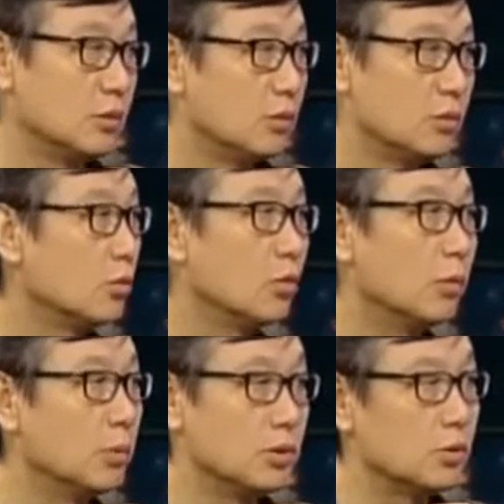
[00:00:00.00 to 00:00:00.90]
哎，中
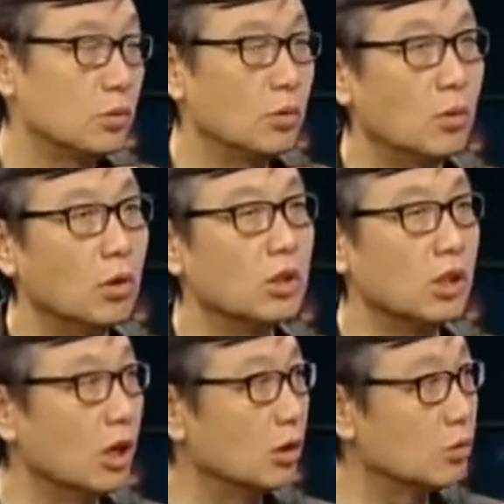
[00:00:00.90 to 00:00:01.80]
国不是，中国
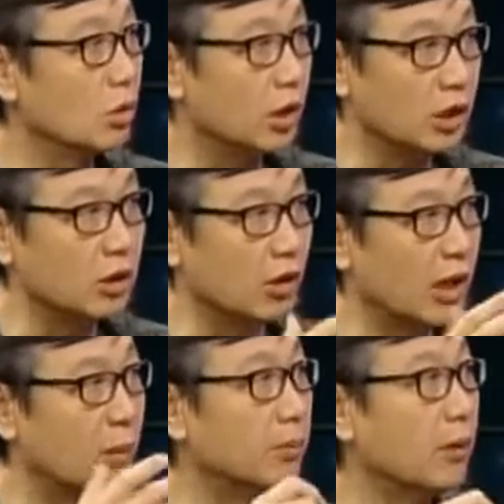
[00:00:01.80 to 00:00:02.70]
你要做领导
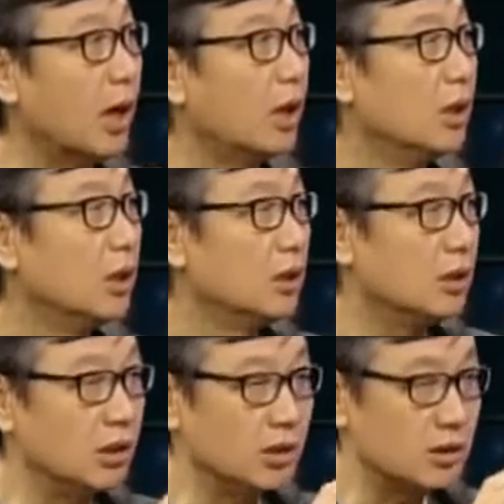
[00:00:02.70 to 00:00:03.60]
干部啊，
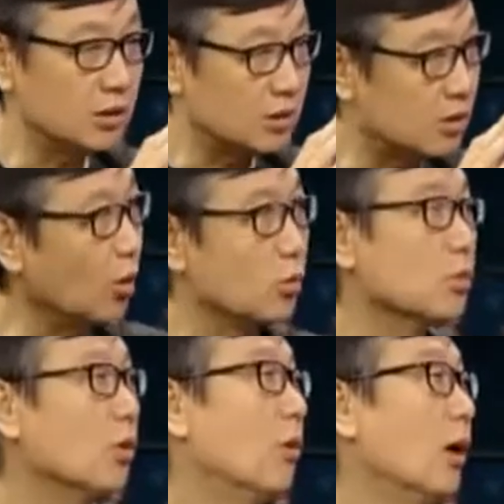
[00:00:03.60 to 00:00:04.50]
你少
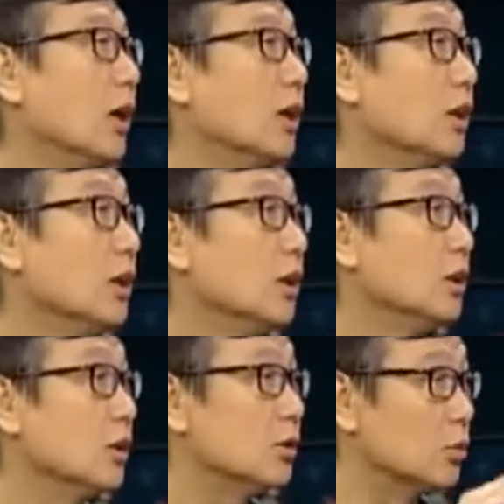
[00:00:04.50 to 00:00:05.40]
说话，
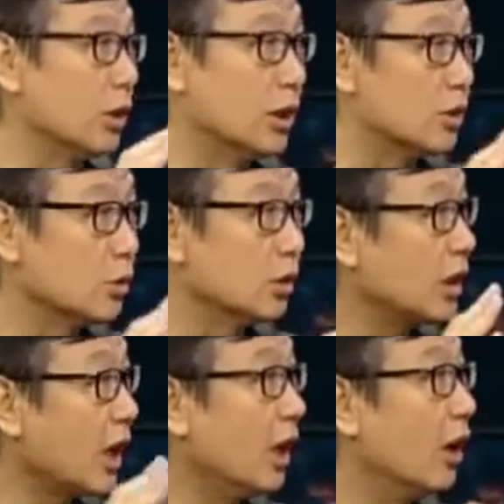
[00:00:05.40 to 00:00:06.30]
你嘴里说的
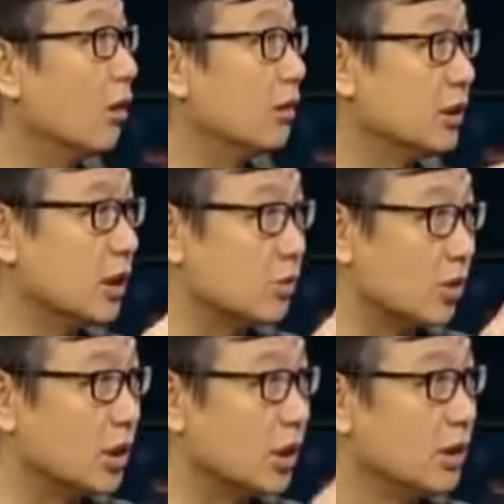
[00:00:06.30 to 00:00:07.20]
太好，人家
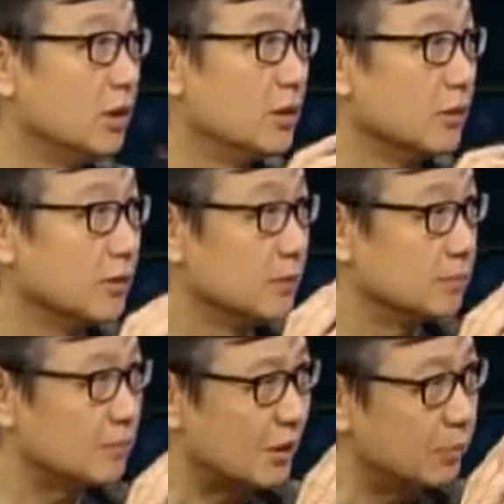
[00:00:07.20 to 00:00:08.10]
觉得
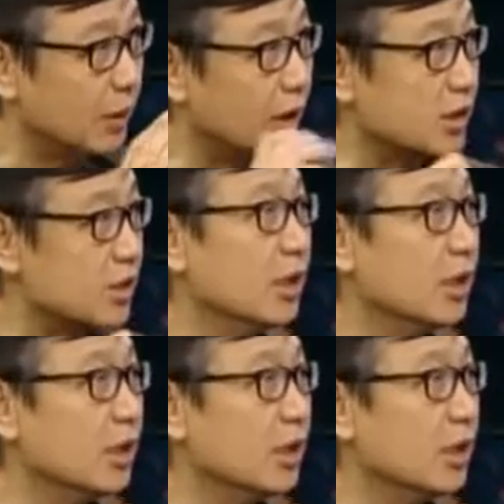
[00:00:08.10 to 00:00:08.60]
不可